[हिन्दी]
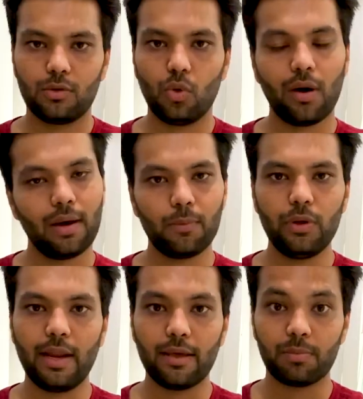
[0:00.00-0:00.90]
तो अगर आप कोई
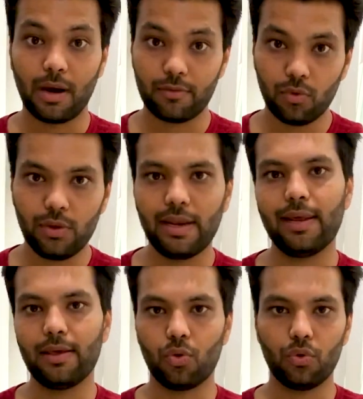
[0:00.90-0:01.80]
नया स्मार्टफोन लेने
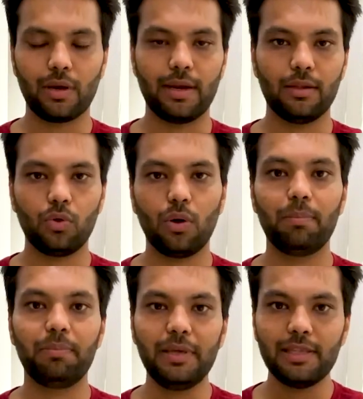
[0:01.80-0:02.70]
की सोच रहे हैं तो
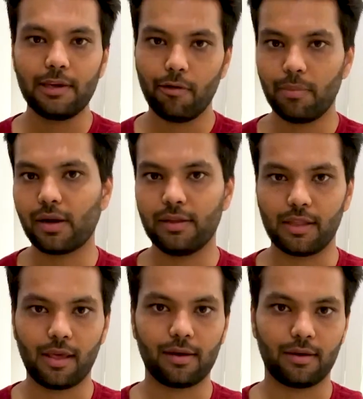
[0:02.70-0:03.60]
आप 20 नवंबर का
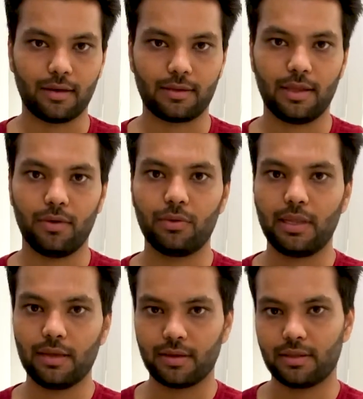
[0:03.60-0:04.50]
इंतज़ार कर सकते हैं और
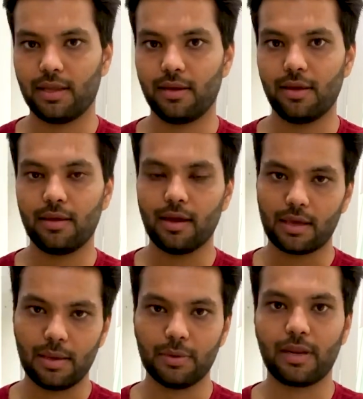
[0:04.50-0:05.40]
देख सकते हैं कि क्या
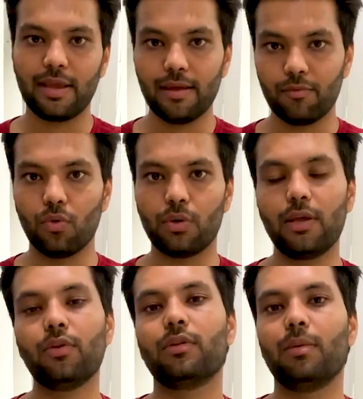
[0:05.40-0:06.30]
कीमत रहेगी इन फ़ोन
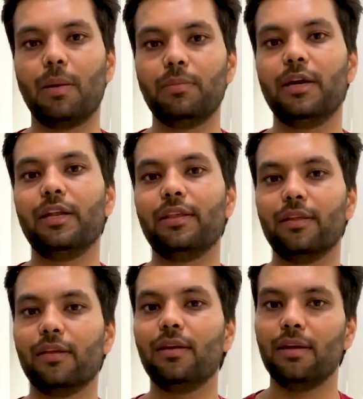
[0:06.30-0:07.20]
की और तब अपना
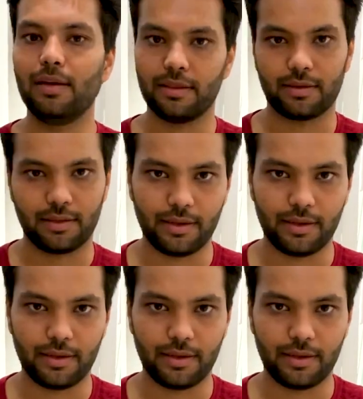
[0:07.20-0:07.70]
डिसीज़न ले सकते